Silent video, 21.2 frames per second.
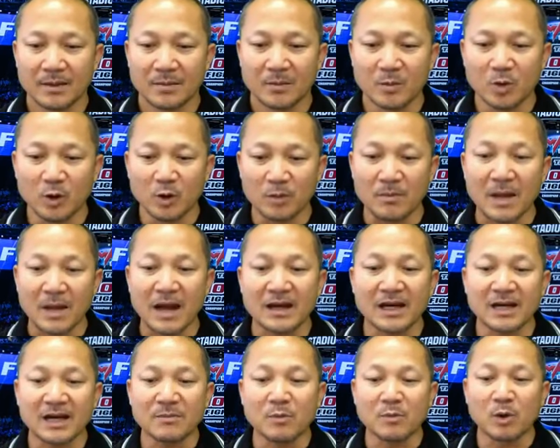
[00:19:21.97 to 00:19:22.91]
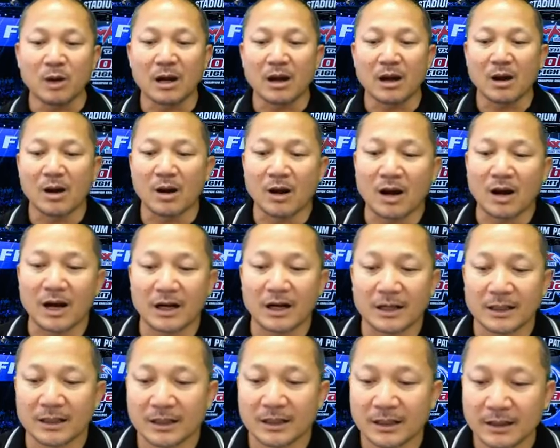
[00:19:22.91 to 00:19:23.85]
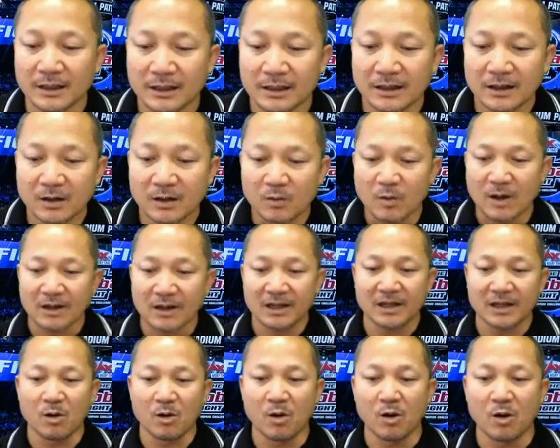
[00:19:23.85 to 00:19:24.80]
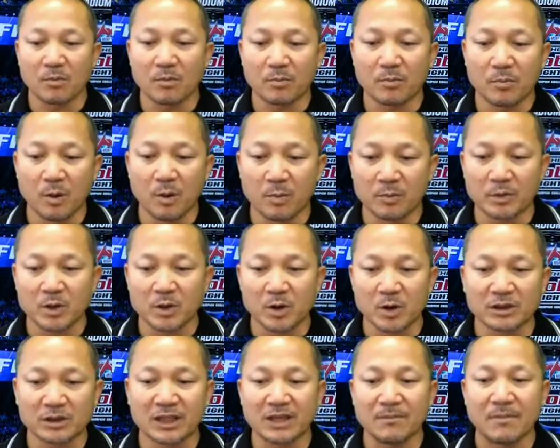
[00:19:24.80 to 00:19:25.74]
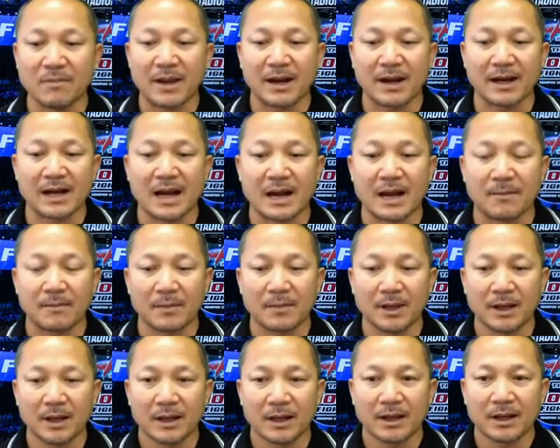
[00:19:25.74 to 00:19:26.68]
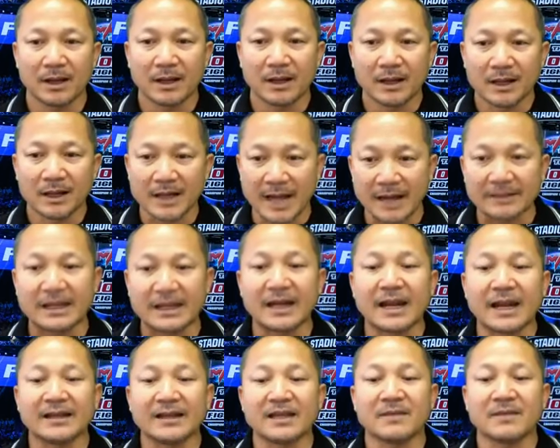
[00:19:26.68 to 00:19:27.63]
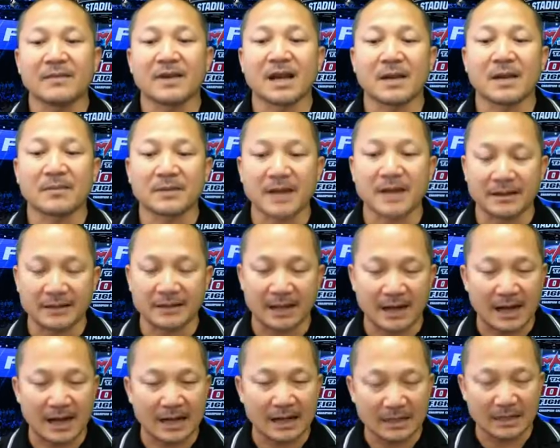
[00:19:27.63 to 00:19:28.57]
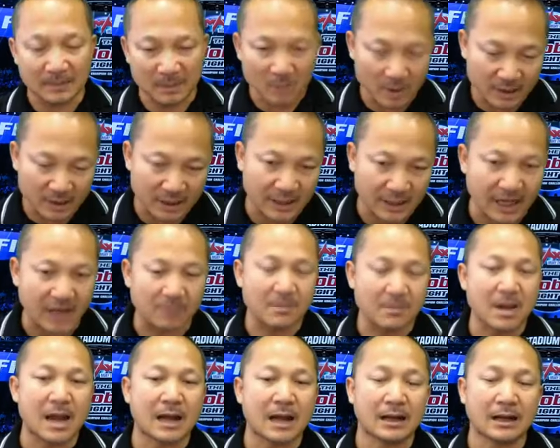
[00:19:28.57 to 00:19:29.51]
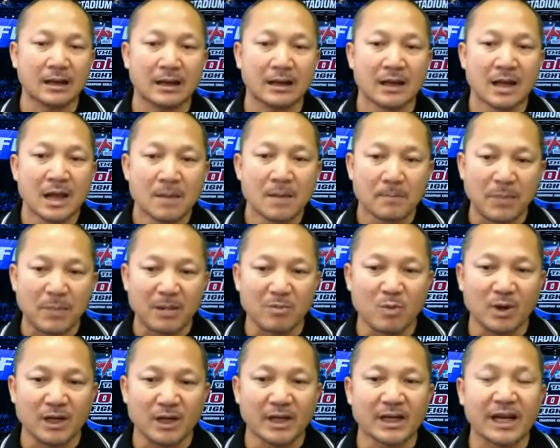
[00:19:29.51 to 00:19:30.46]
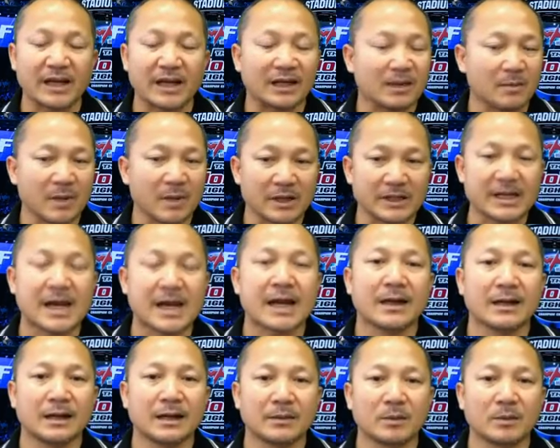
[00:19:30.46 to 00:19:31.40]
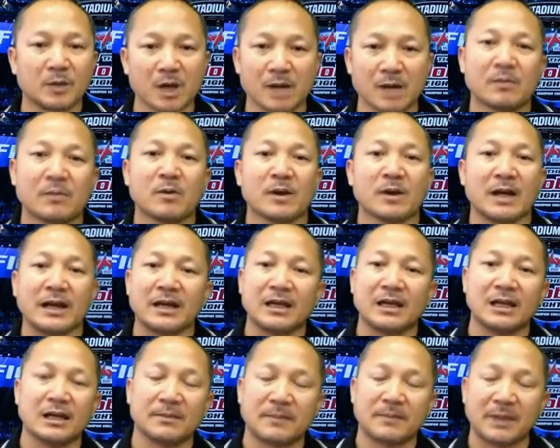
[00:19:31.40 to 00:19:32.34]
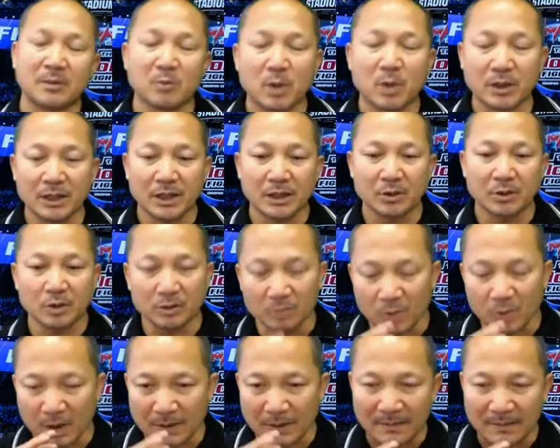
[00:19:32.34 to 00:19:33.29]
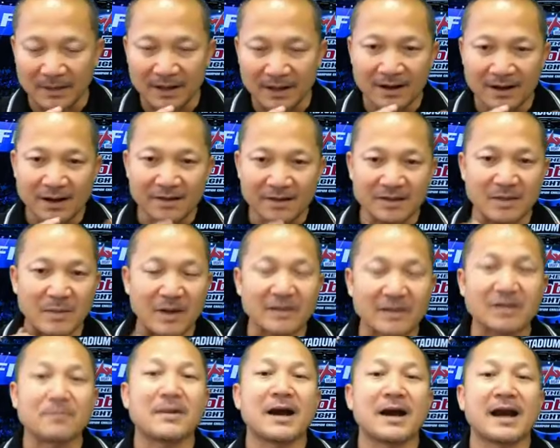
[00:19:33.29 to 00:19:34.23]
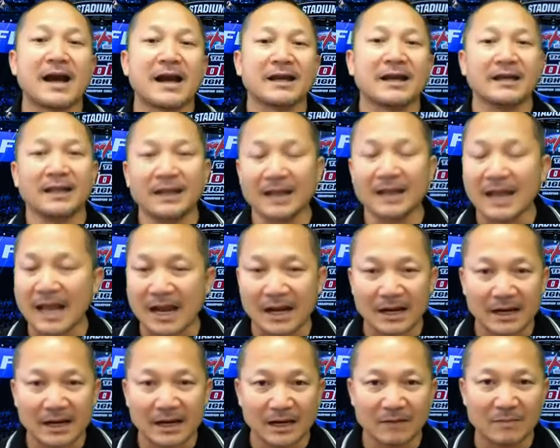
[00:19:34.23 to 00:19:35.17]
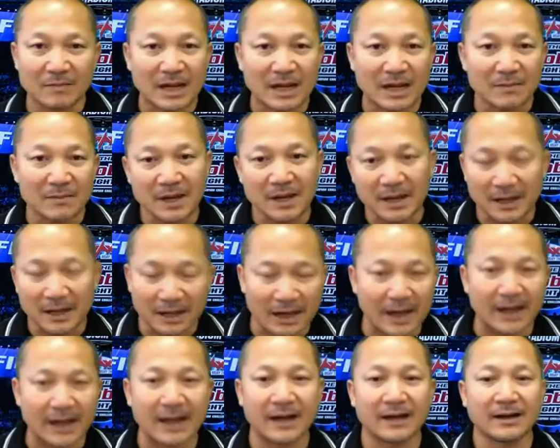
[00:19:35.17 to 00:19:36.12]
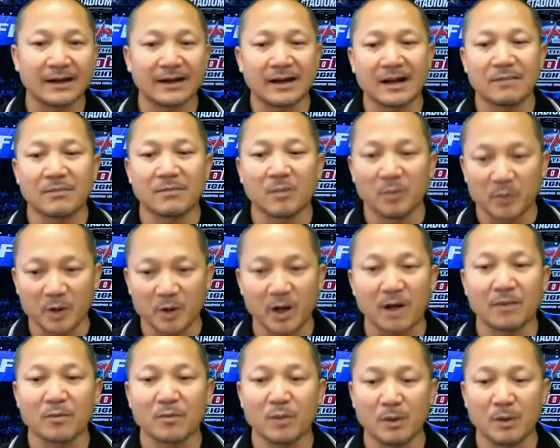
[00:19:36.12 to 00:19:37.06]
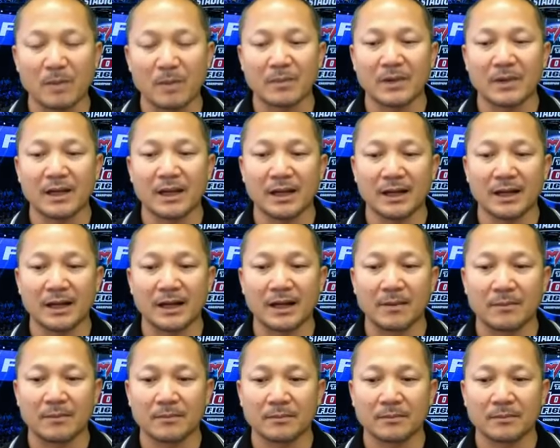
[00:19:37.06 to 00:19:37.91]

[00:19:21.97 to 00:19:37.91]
คุณมานิดบุรครวันที่6ผมชกที่แม็กครับเก่งไทยแลนด์ใช่ไหมครับเก่งไทยแลนด์นี่เป็นมวยที่เก่งมากนะเป็นมวยที่เก่งธรรมชาติเลยผมชอบมวยอะไรนี้เป็นมวยที่ชกมวยแบบสบายๆรีแลกซ์ไม่เกรงนะครับผมชอบมวยแบบนี้นะครับ